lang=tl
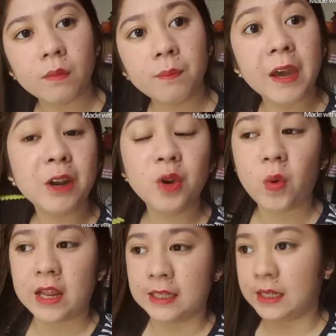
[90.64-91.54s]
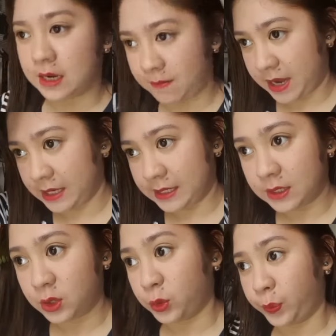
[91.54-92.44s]
Pero yung quality naman is
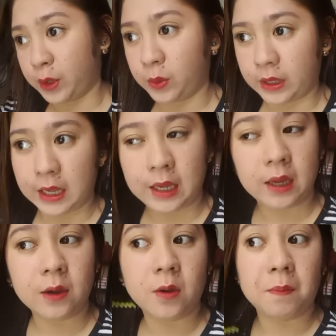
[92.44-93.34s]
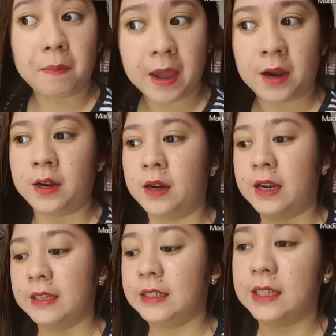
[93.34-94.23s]
super okay compare
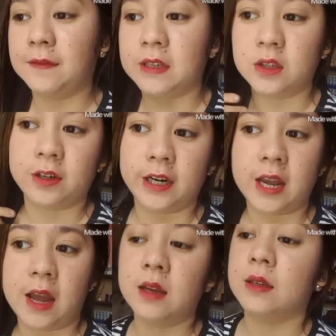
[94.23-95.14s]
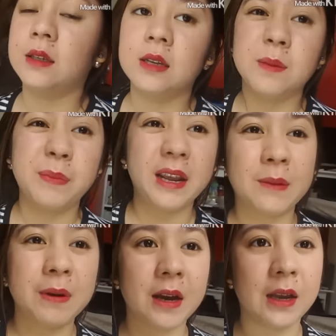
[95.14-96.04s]
sa Divisoria. Para
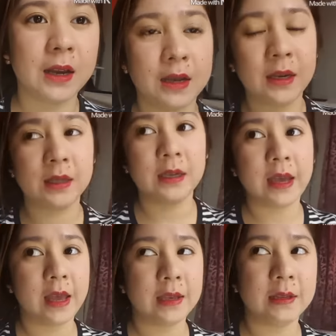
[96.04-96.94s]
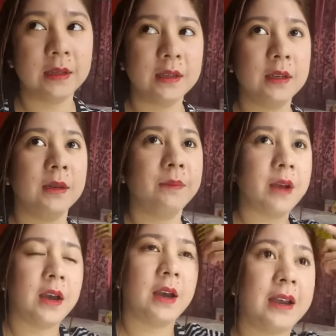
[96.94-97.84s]
mga
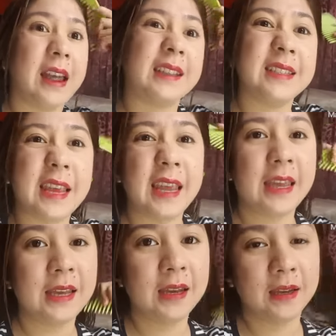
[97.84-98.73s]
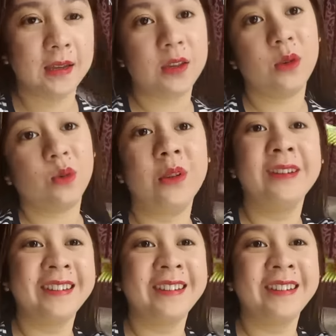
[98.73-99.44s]
mga class A yung